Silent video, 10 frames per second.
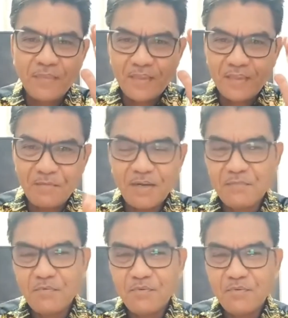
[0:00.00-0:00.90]

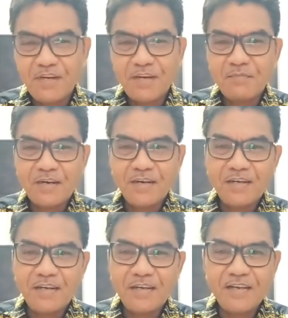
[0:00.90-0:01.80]
dimanapun saudara
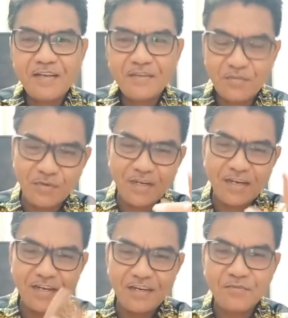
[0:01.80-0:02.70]
berada, Tuhan
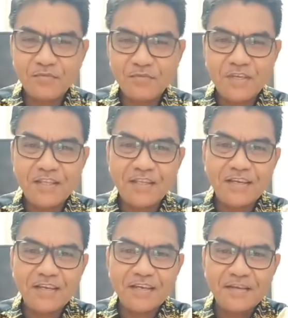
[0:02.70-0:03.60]
ada untuk
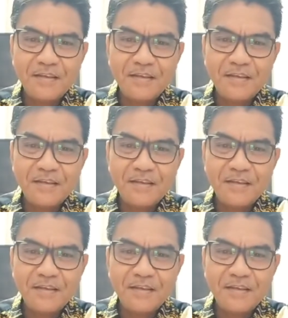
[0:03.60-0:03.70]
kita.